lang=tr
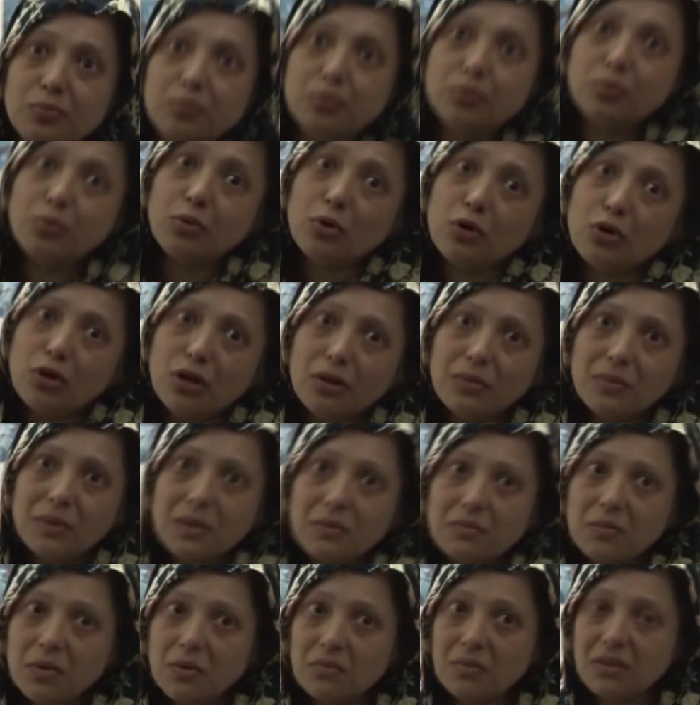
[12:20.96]
Bu böyle
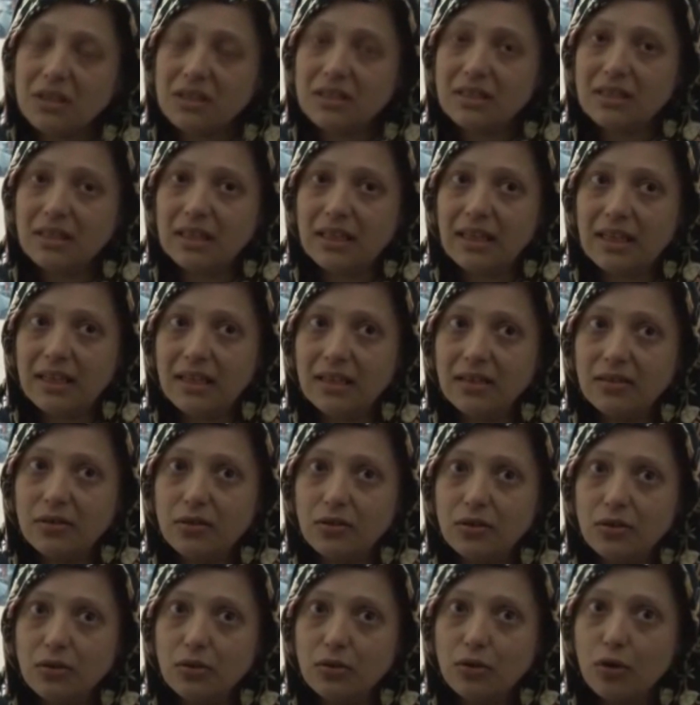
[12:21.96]
bitmemesi
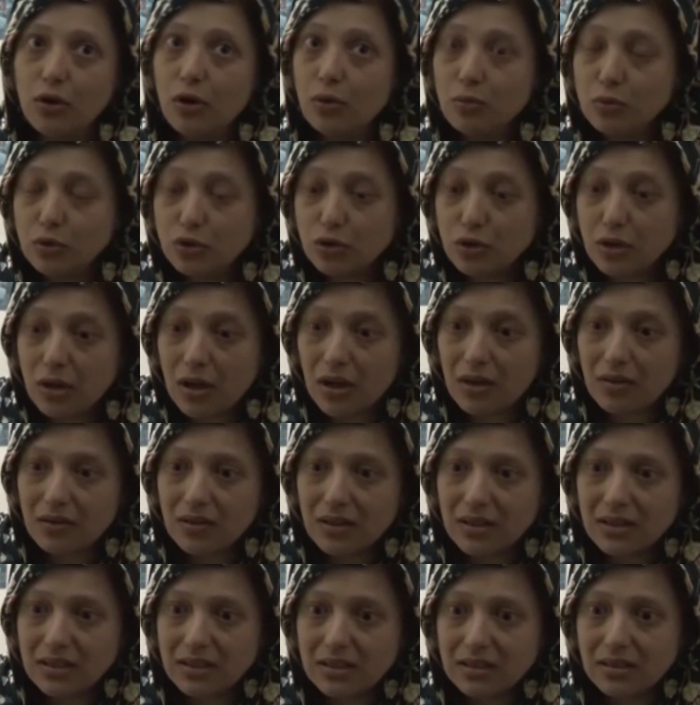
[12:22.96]
gerekiyor. Komşu
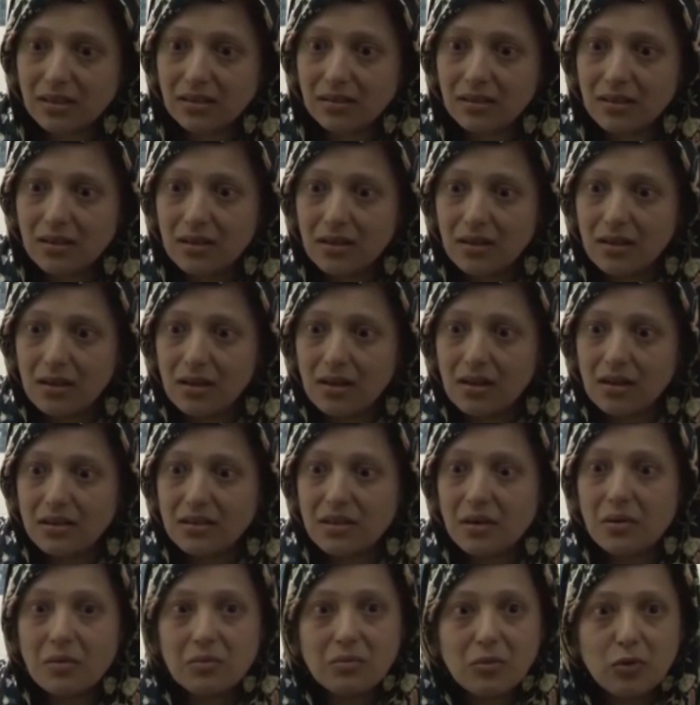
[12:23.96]
kavgası.
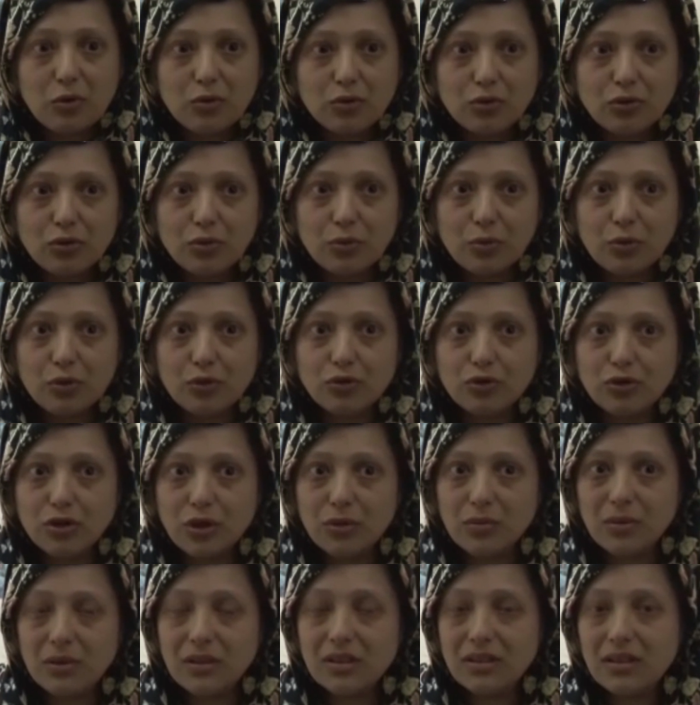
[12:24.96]
Tam oturup
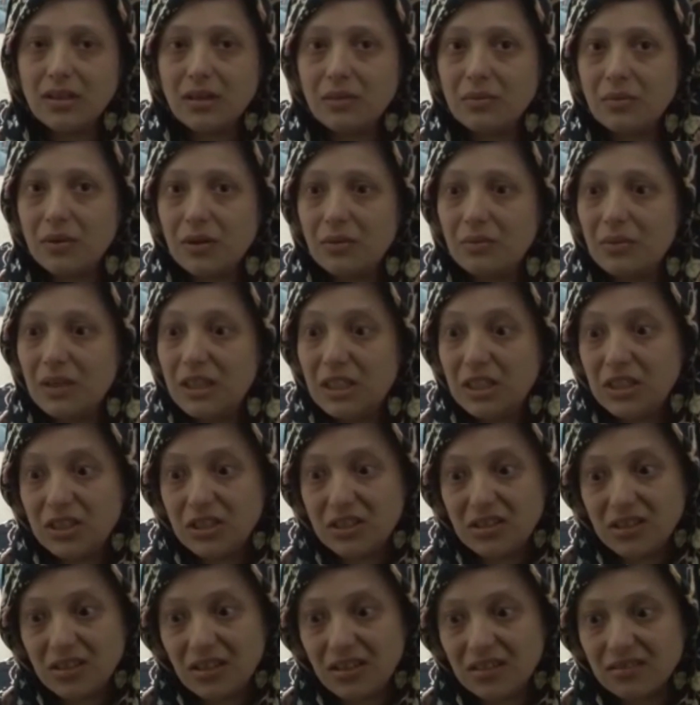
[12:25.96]
konuşabilir ama
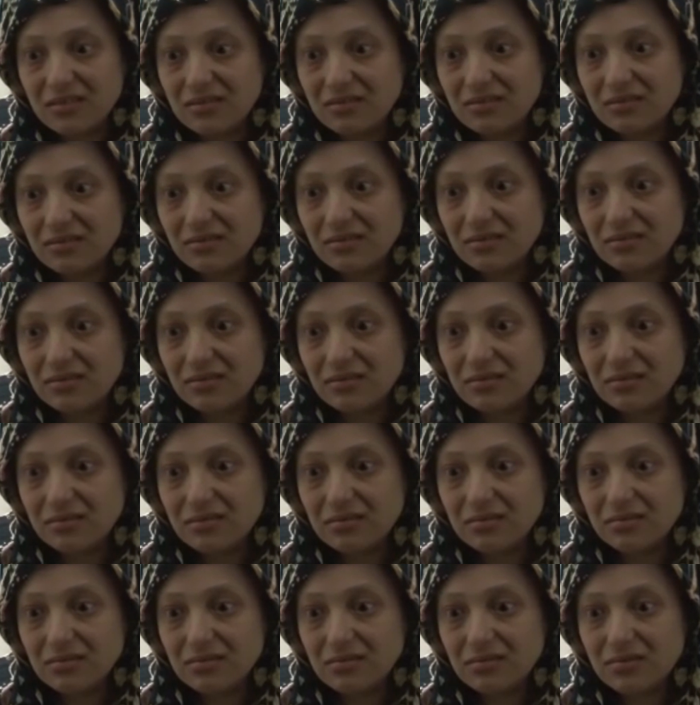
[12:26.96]
beş can
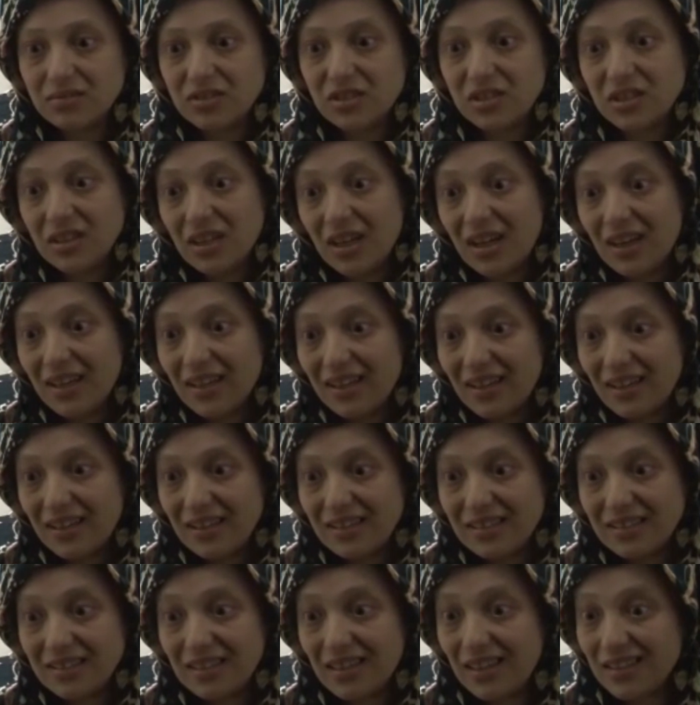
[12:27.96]

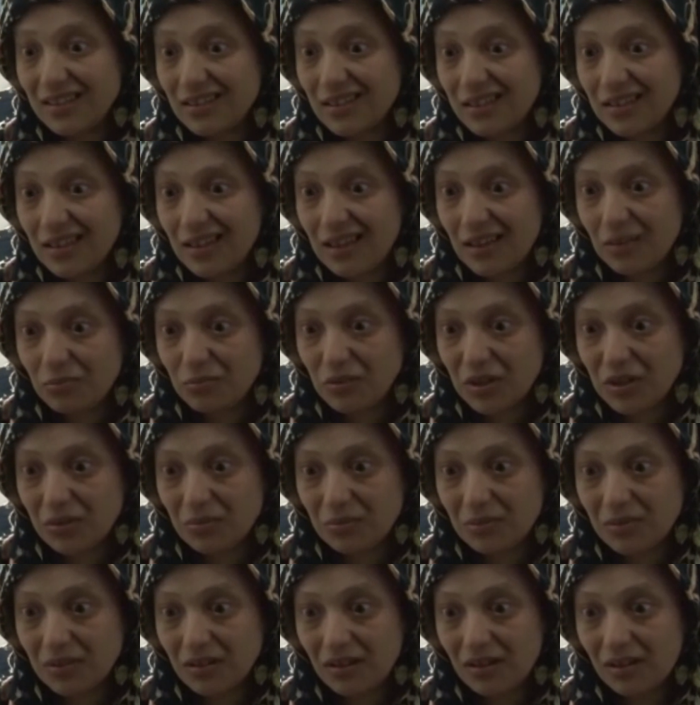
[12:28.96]
cinayet, katliam
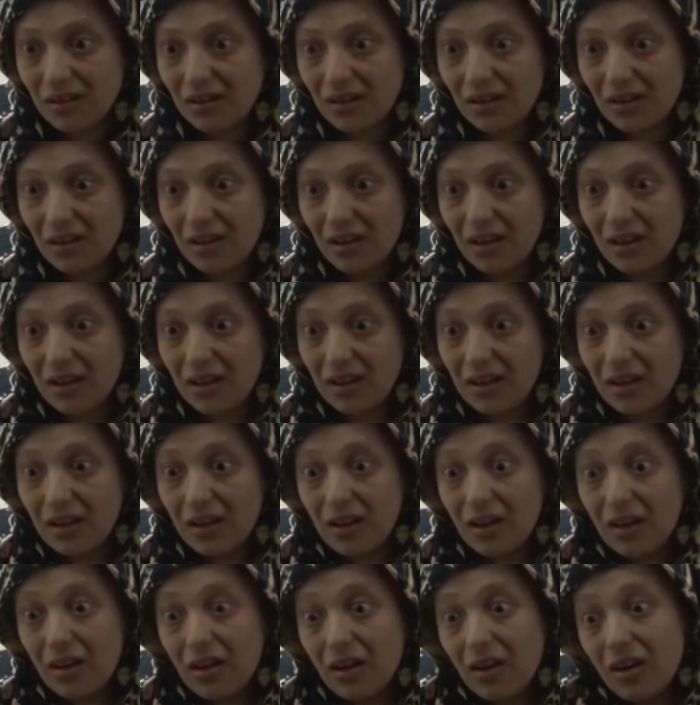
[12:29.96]
gibi. Aile
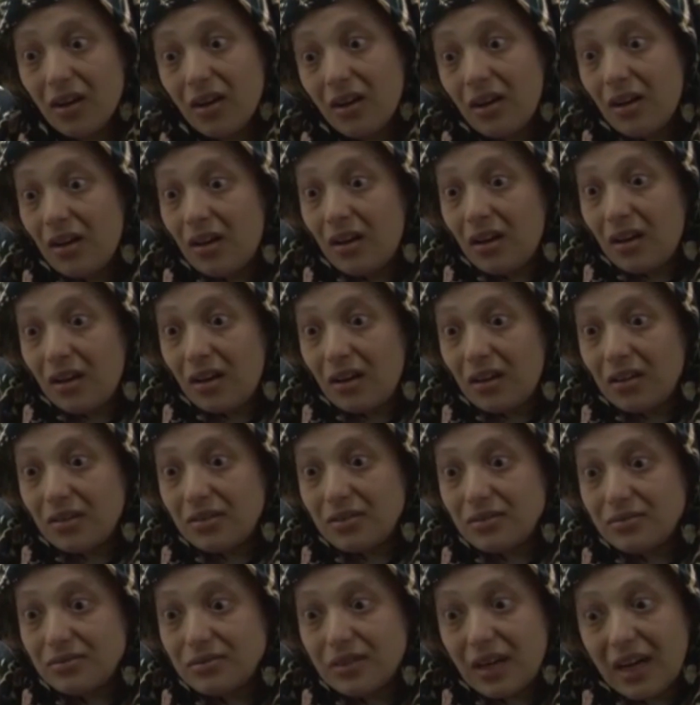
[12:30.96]
komple bitti.
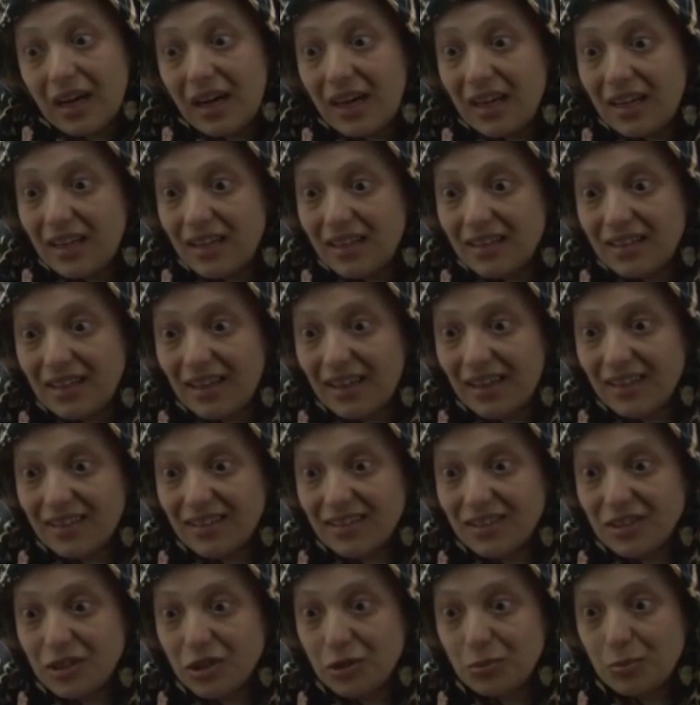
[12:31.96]
Aileye
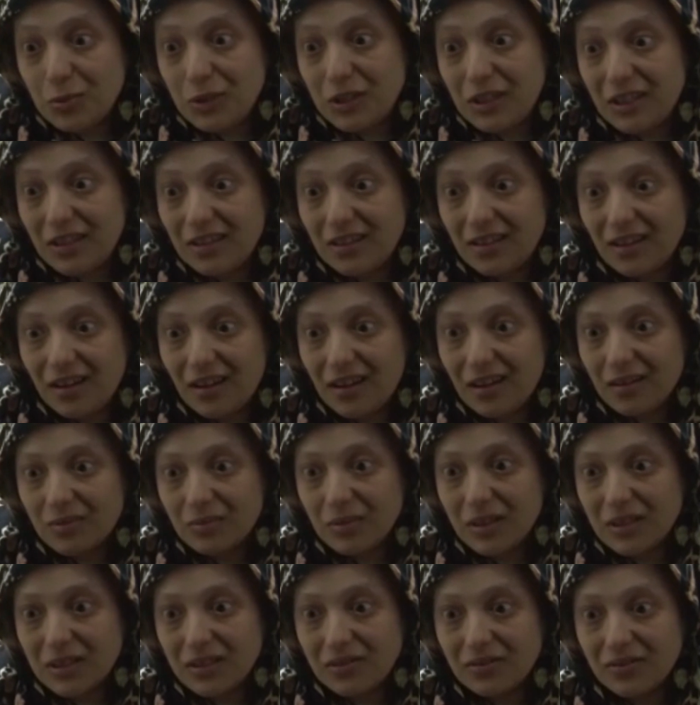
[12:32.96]
dair hiçbir şey
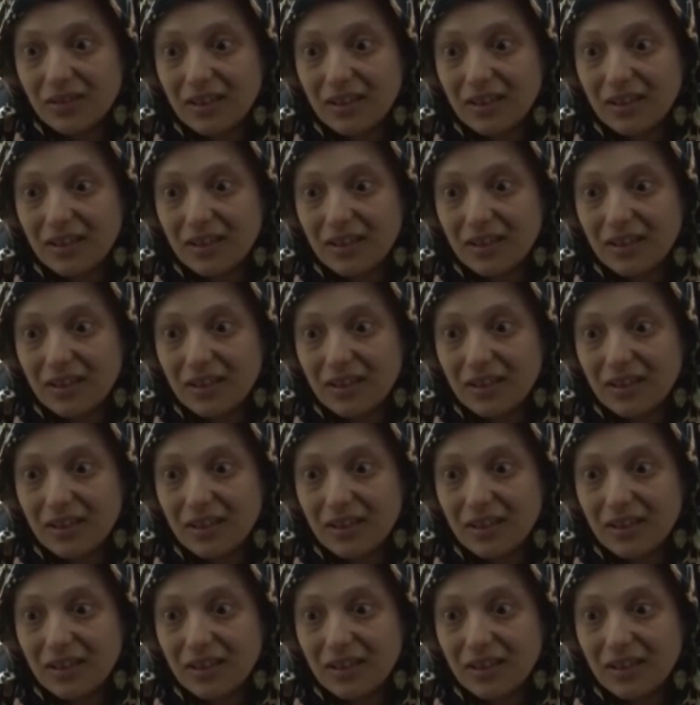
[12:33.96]
kalmadı Aynen.